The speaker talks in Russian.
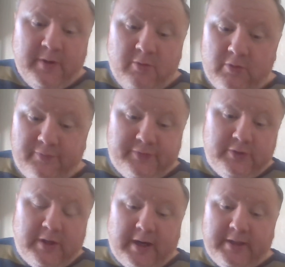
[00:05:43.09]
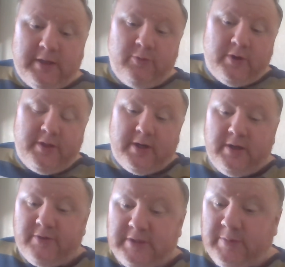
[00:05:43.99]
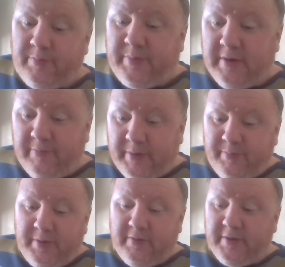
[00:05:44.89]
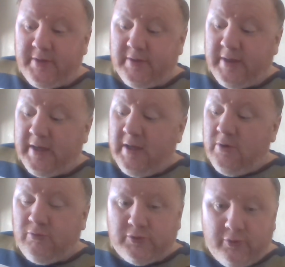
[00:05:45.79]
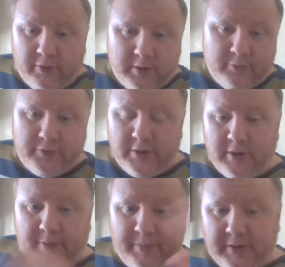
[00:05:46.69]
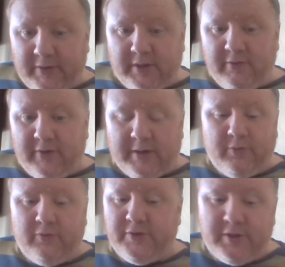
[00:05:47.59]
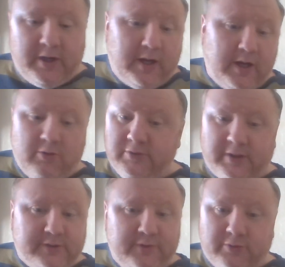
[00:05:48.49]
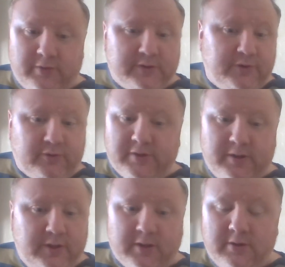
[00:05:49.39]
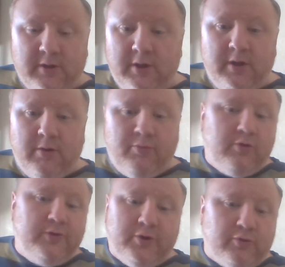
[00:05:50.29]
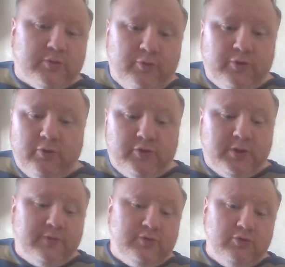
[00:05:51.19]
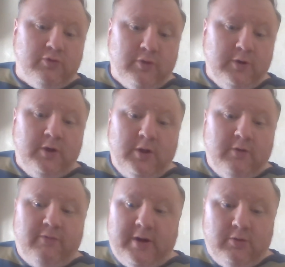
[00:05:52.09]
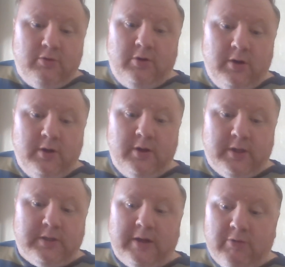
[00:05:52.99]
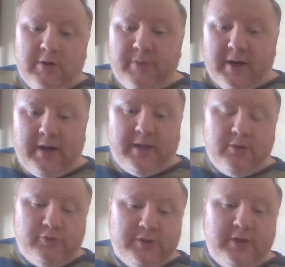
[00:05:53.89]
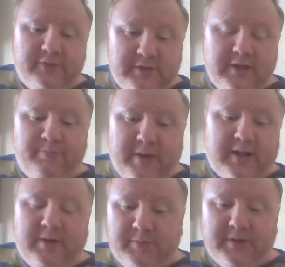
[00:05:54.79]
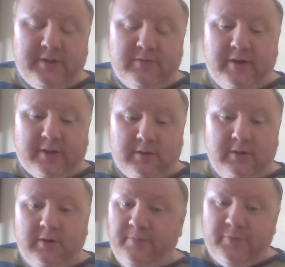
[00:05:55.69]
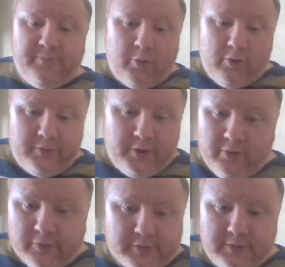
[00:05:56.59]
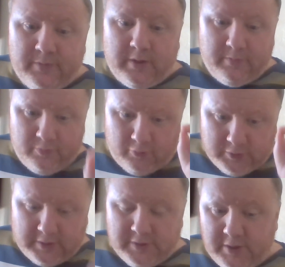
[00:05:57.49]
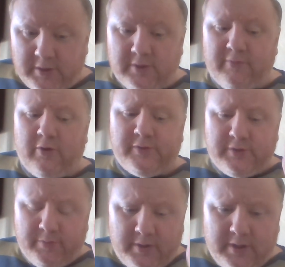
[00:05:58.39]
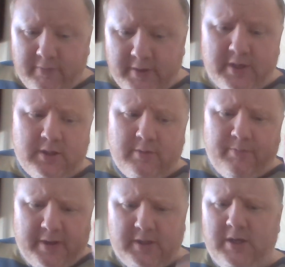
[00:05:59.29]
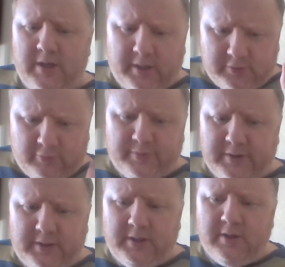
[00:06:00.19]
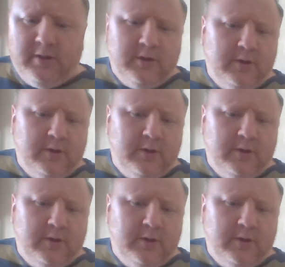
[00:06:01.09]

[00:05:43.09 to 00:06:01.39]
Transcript: Он всю Академию Генерального штаба переводил на ускоренное обучение. Преподаватели в армию выезжали, а контрразведку, разведку сказал нет. Полный курс будете учить. И всю войну, кого набирали, они учили все пять с половиной лет полный курс. На госзачи, на удовольствие были на военном, пайки, хорошо платили.